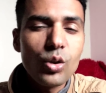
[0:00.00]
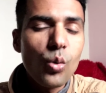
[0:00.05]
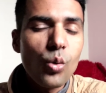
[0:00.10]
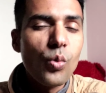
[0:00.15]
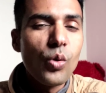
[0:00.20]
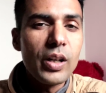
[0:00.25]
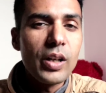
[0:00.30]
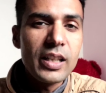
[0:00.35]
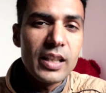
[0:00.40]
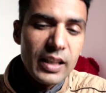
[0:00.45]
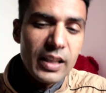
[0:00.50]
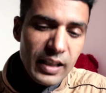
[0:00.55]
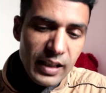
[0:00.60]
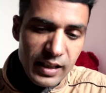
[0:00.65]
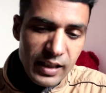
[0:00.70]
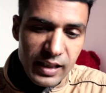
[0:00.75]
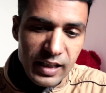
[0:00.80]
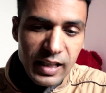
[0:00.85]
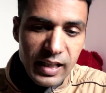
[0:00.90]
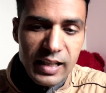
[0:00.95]
है तो वही
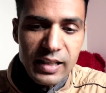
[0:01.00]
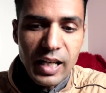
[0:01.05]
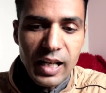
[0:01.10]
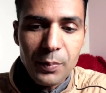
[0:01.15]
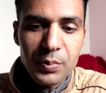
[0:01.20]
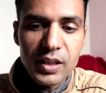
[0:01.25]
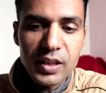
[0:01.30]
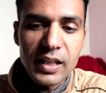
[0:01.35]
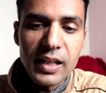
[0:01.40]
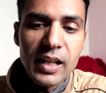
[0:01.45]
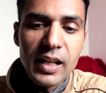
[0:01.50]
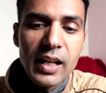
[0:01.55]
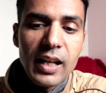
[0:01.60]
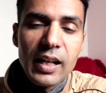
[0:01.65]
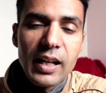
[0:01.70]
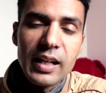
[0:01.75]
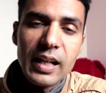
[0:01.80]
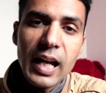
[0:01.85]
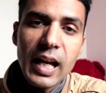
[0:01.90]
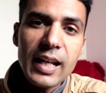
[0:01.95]
इसी के हिसाब से
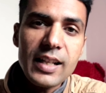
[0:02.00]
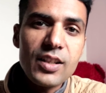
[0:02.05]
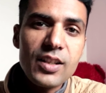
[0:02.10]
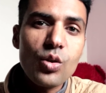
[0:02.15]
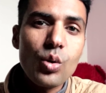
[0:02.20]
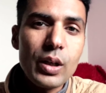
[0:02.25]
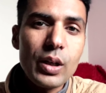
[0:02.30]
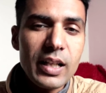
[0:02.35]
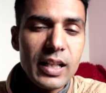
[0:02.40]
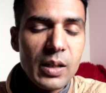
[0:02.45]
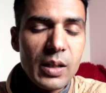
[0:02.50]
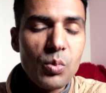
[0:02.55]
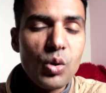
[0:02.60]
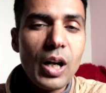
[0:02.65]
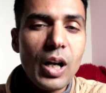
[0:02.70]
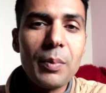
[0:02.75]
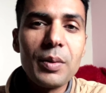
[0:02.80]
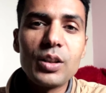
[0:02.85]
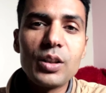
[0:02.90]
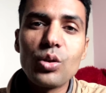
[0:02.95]
लास्ट क्वार्टर के
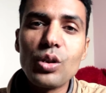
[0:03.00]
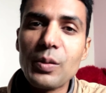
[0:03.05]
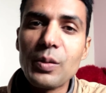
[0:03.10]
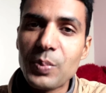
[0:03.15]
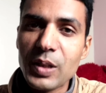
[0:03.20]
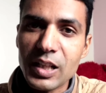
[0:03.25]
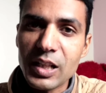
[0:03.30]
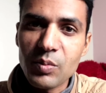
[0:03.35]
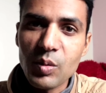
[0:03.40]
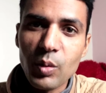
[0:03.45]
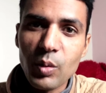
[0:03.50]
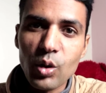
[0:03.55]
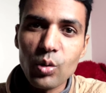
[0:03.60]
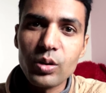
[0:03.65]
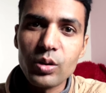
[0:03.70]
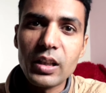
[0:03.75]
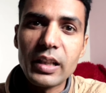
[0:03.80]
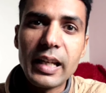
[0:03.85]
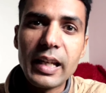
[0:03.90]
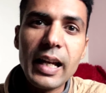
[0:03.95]
मुकाबले तो ईपीएस e में
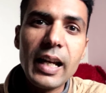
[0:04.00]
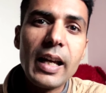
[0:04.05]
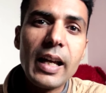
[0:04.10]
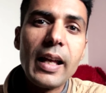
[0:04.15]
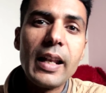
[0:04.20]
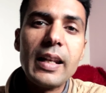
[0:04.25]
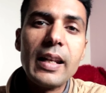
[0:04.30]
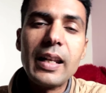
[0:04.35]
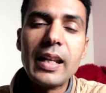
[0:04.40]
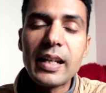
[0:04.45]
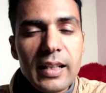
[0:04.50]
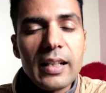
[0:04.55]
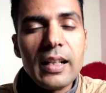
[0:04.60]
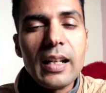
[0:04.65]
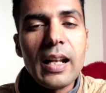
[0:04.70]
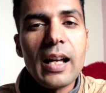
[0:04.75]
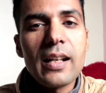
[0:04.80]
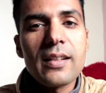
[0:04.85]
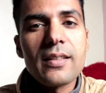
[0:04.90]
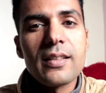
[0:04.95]
बढ़ोतरी है लेकिन
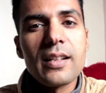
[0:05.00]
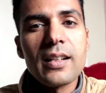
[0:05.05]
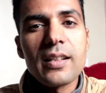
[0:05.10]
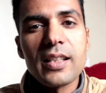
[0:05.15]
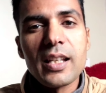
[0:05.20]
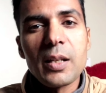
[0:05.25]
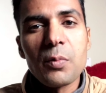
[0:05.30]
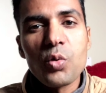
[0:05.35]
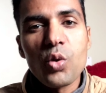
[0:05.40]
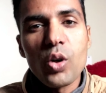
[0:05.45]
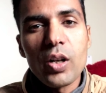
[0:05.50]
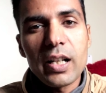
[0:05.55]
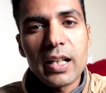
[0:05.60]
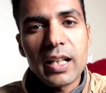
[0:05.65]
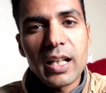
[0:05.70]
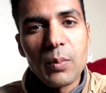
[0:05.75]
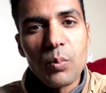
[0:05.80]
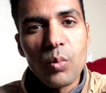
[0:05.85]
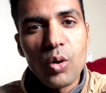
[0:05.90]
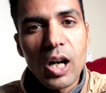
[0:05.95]
लास्ट ईयर सेम
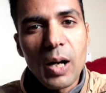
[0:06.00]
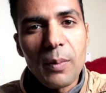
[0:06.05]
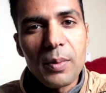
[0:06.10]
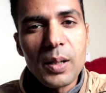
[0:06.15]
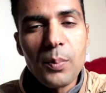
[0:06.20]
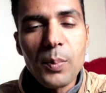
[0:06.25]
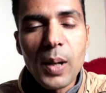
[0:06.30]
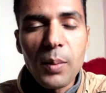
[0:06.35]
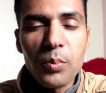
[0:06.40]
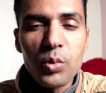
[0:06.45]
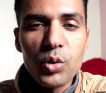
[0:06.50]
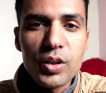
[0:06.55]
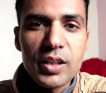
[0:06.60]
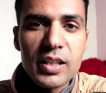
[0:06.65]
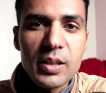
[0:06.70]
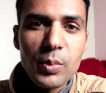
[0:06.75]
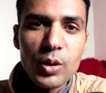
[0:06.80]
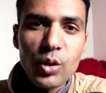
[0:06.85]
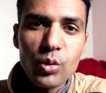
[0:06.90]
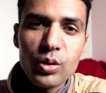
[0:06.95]
क्वार्टर के मुकाबले मामूली
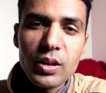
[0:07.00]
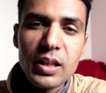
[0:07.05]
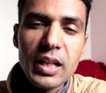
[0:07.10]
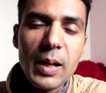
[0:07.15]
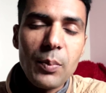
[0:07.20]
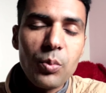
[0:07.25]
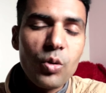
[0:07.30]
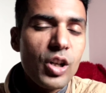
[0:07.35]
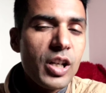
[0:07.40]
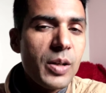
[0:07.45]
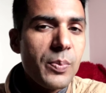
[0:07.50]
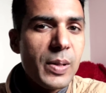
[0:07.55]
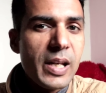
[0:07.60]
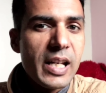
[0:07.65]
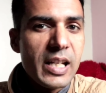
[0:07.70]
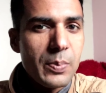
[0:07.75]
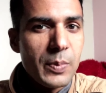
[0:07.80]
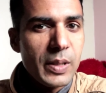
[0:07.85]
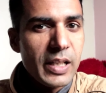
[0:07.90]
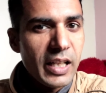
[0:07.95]
सी बढ़ोतरी आपको
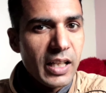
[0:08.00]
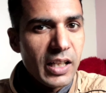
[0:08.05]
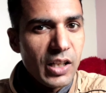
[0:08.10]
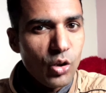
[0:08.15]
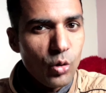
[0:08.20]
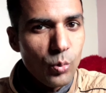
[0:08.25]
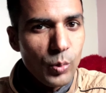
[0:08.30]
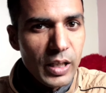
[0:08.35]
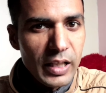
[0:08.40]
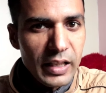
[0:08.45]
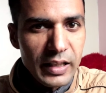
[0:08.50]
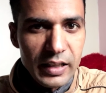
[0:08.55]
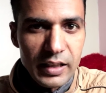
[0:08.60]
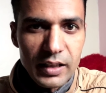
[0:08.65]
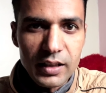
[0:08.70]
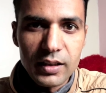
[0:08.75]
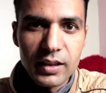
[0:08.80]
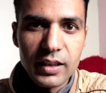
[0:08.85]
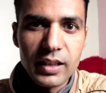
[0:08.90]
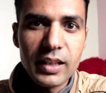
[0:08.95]
ईपीएस e में देखने को
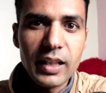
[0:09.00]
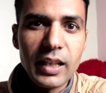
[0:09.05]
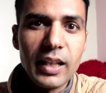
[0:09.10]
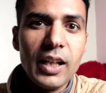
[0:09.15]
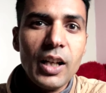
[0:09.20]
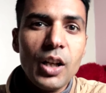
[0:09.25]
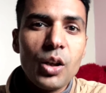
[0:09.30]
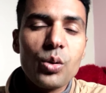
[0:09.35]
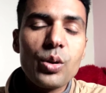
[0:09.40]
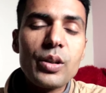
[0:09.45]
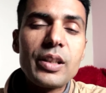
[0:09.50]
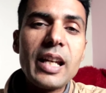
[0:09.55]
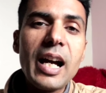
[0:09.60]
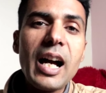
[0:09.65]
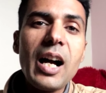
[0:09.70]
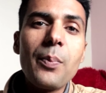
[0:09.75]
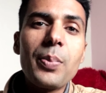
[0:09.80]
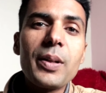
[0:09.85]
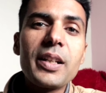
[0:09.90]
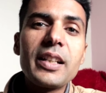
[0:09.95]
मिलेगी ठीक है तो
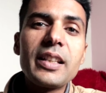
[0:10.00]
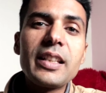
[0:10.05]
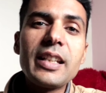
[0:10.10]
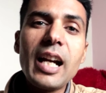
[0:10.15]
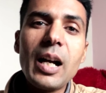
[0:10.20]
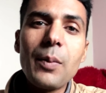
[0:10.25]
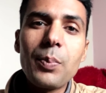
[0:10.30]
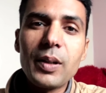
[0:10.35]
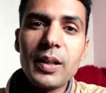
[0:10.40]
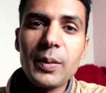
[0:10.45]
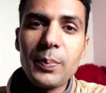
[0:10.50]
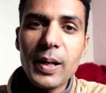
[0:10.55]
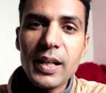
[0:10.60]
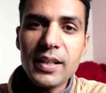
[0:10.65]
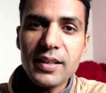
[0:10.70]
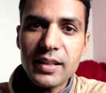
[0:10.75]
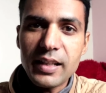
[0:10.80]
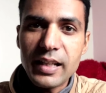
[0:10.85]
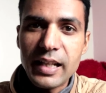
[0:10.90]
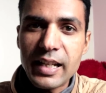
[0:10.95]
यहां पर यदि आपके
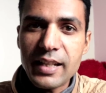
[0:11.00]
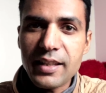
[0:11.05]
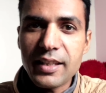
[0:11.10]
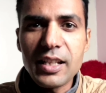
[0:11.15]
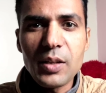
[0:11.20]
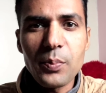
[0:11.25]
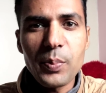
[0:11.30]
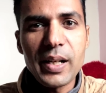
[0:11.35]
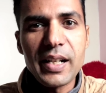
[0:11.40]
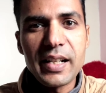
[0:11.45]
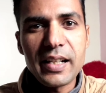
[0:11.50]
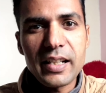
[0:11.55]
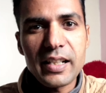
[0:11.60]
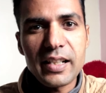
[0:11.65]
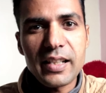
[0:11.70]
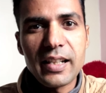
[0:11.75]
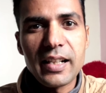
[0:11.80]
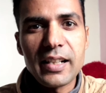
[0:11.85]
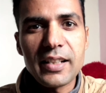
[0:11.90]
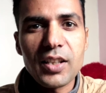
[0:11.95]
पास एशियन पेंट
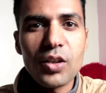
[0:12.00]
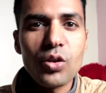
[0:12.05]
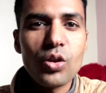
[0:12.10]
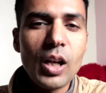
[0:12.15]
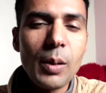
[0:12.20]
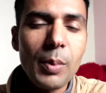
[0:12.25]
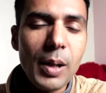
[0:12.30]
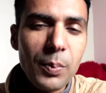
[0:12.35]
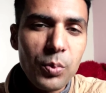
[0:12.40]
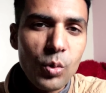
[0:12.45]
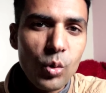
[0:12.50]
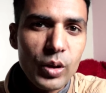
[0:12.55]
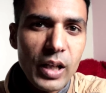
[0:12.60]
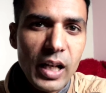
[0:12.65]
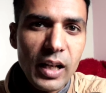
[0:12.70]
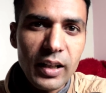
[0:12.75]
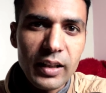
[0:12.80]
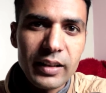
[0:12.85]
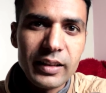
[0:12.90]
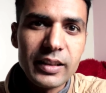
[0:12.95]
के शेयर है तब आपको
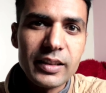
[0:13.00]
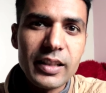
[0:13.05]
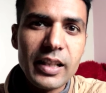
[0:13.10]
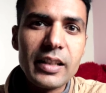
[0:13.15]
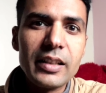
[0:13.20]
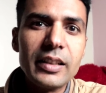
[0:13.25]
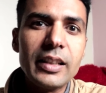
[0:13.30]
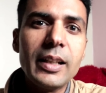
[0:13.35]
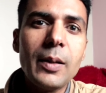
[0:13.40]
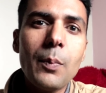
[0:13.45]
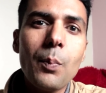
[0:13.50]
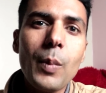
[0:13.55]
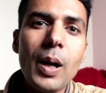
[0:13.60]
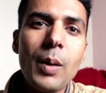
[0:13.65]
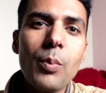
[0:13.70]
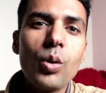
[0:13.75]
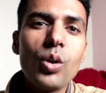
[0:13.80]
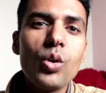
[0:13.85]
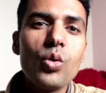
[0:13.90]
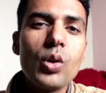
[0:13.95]
क्या करना चाहिए
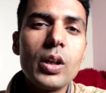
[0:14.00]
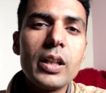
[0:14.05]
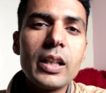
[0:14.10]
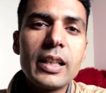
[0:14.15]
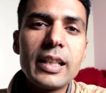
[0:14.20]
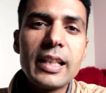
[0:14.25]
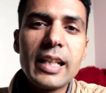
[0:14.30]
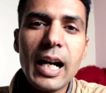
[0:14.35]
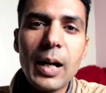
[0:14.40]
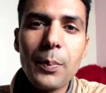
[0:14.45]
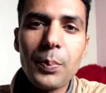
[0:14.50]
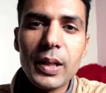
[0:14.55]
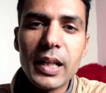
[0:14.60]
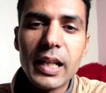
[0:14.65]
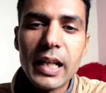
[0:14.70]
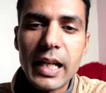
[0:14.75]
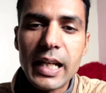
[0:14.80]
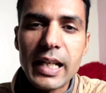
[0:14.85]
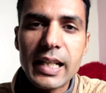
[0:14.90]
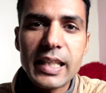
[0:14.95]
मैं बोलूंगा यदि
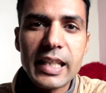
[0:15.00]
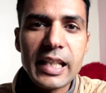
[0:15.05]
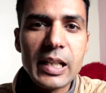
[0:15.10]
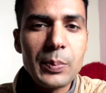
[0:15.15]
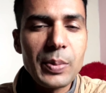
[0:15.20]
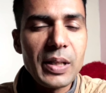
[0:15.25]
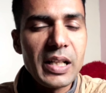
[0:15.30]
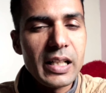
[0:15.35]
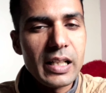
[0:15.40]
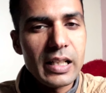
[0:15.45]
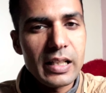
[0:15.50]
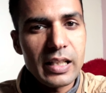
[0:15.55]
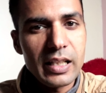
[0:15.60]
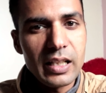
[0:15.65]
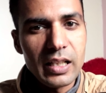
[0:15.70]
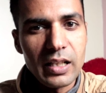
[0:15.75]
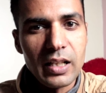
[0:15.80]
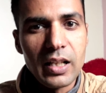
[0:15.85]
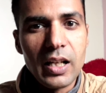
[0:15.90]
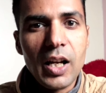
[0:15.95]
आपने एशियन पेंट के
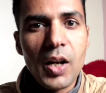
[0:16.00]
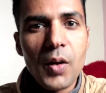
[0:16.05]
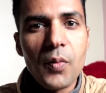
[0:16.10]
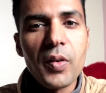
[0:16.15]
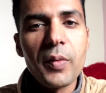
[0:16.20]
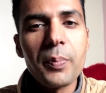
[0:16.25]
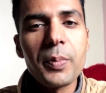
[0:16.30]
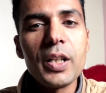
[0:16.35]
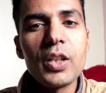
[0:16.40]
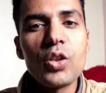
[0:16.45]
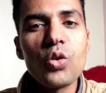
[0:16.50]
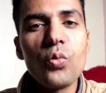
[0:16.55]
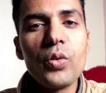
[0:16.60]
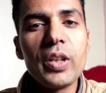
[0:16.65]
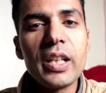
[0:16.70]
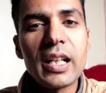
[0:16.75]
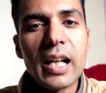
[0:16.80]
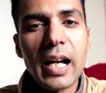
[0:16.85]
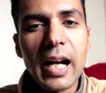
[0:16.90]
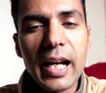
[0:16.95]
शेयर 52
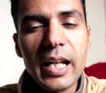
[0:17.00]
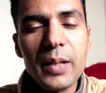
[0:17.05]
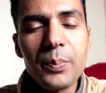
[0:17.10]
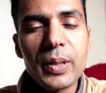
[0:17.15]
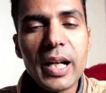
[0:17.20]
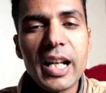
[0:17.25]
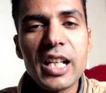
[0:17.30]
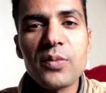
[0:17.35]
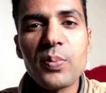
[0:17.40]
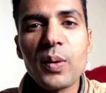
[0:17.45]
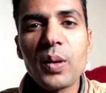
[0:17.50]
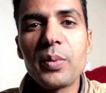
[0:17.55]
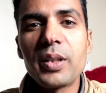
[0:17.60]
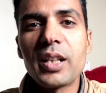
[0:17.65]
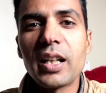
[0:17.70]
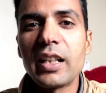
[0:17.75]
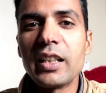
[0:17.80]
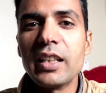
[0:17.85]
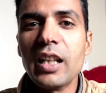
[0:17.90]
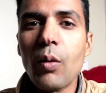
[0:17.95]
वीक हाई प्राइस पर
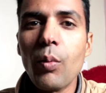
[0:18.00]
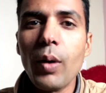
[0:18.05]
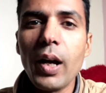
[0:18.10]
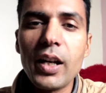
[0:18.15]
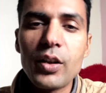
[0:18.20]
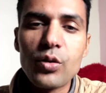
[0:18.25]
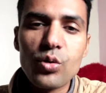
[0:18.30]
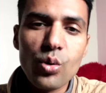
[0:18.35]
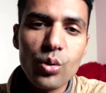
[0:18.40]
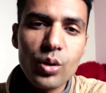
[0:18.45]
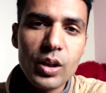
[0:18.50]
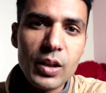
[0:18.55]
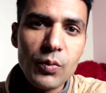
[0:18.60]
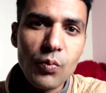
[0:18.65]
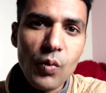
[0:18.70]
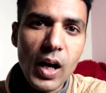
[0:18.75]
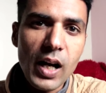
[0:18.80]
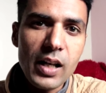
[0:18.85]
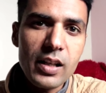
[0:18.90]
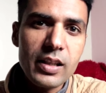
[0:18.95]
भी खरीदा हुआ है जो कि
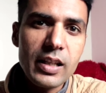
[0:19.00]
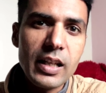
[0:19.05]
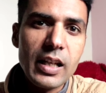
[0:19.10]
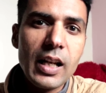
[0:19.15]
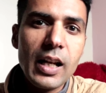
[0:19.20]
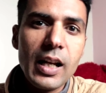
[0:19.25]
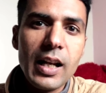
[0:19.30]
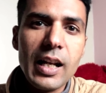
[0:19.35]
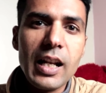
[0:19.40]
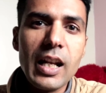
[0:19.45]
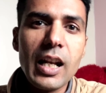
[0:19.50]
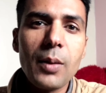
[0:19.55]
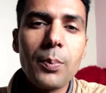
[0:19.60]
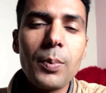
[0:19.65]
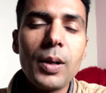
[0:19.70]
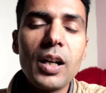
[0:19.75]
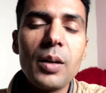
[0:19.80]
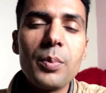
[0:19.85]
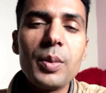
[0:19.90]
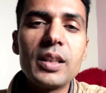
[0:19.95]
वहां से
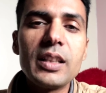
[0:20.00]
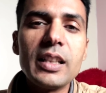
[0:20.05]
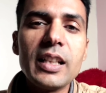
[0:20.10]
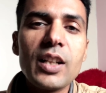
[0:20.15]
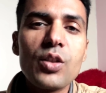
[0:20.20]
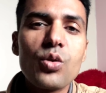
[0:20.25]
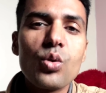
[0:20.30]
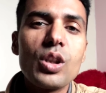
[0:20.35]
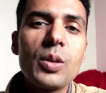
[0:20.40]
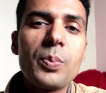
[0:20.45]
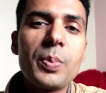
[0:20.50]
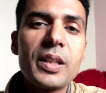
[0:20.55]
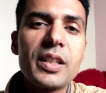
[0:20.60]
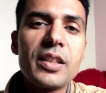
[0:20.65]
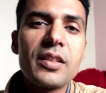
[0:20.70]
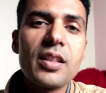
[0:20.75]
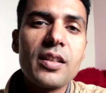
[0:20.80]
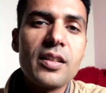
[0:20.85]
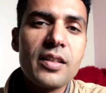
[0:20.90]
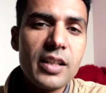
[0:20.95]
लगभग अभी तेरह चौदह
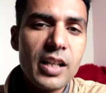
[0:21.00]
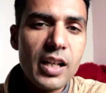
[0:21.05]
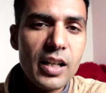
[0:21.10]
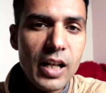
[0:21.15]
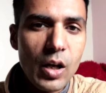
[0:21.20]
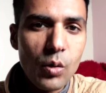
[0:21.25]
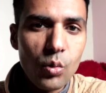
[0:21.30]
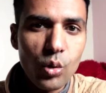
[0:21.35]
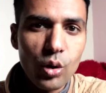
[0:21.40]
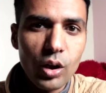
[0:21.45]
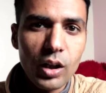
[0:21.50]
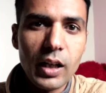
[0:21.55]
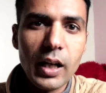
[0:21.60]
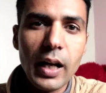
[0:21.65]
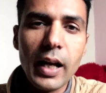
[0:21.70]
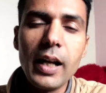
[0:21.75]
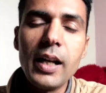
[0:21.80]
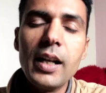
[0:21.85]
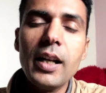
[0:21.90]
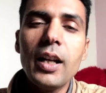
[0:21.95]
प्रतिशत शेयर डाउन हो
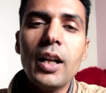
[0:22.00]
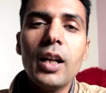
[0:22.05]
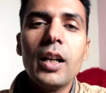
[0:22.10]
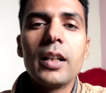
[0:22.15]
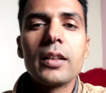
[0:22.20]
रखा है